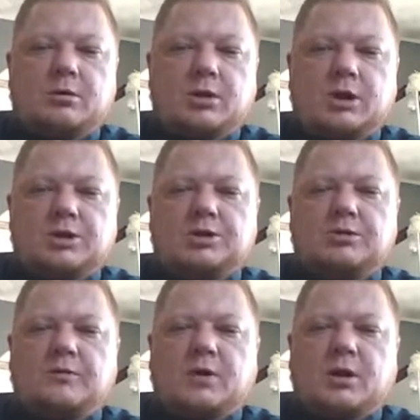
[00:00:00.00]
Raz czy
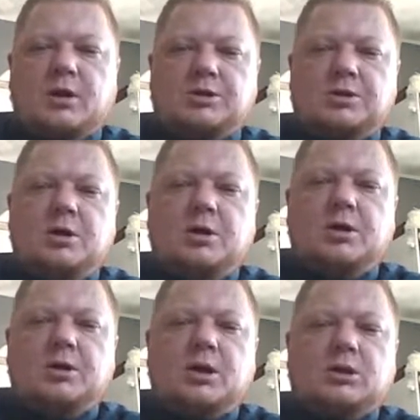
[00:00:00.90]
dwa razy
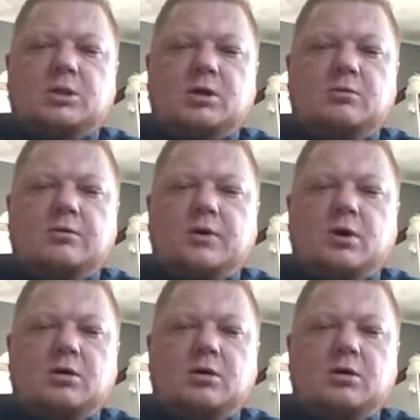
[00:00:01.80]
jasna główka